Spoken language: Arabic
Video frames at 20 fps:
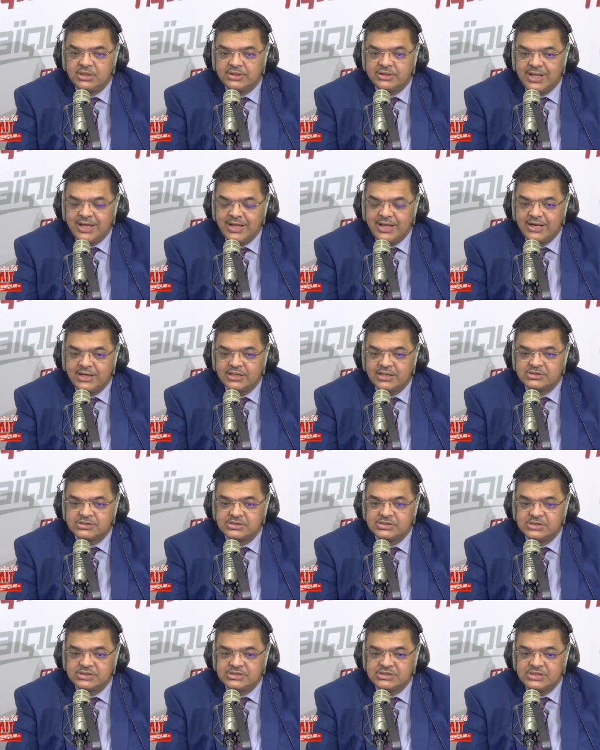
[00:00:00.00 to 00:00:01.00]
الحركه
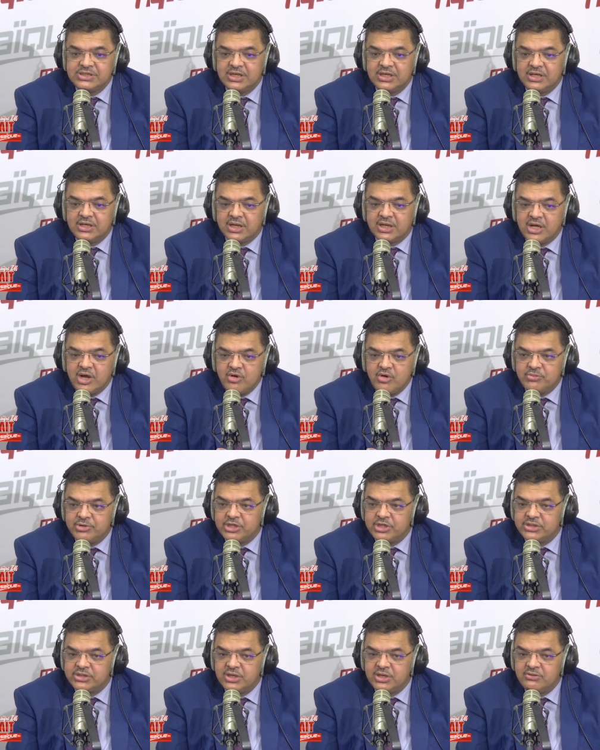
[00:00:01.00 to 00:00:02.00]
السياسيه اللي قاومت
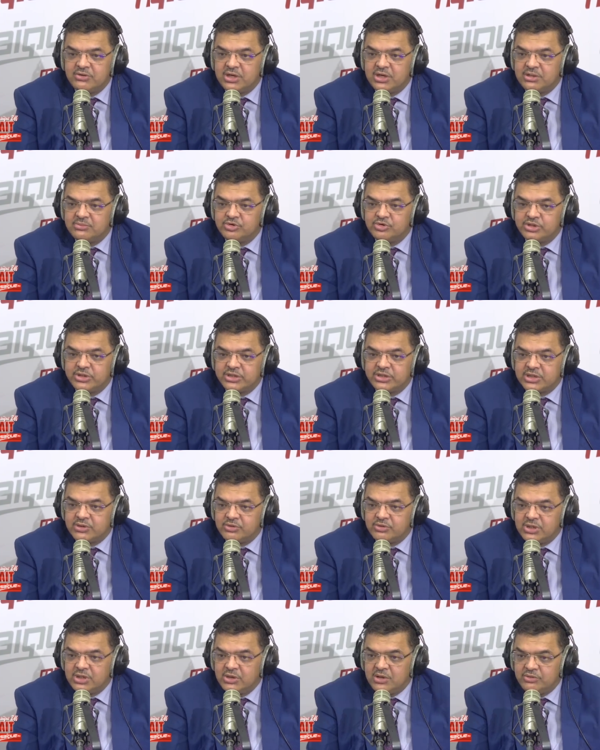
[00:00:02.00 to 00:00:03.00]
الدوله لمده
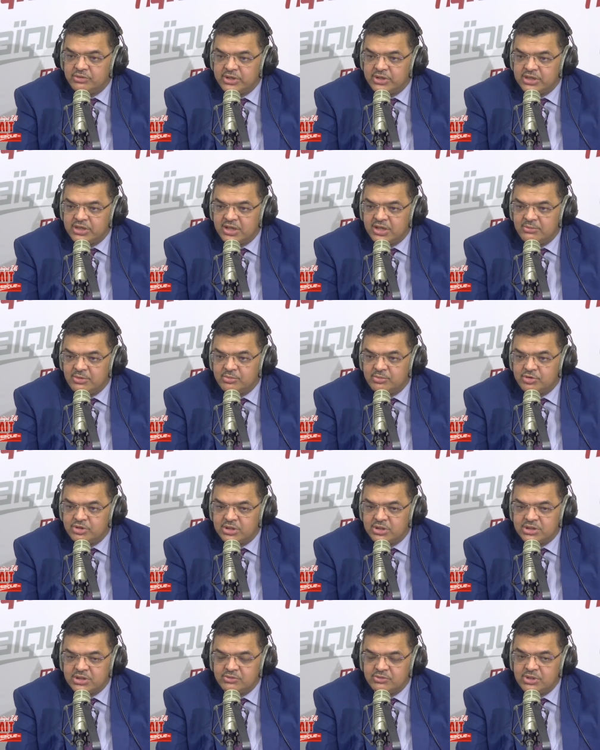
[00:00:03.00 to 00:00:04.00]
طويله والنظام لمده
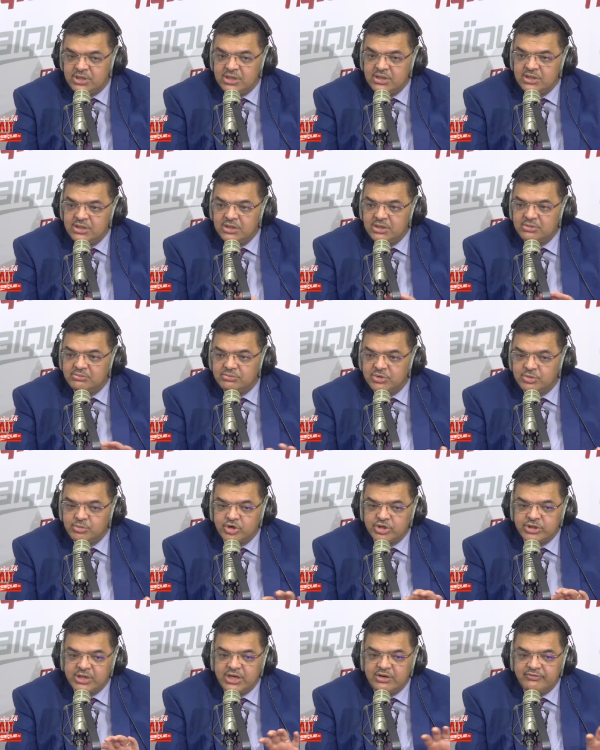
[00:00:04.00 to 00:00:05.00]
طويله والسريه
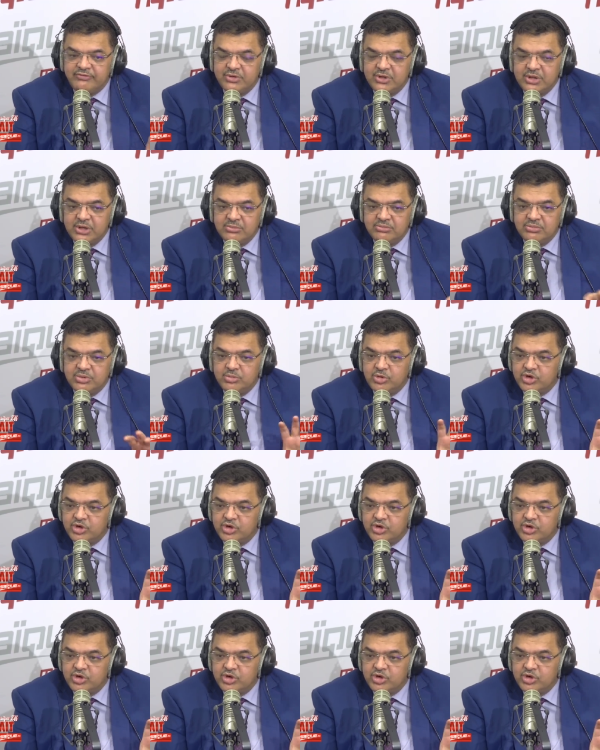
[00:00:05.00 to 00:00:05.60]
بمختلف وغيره أيوة.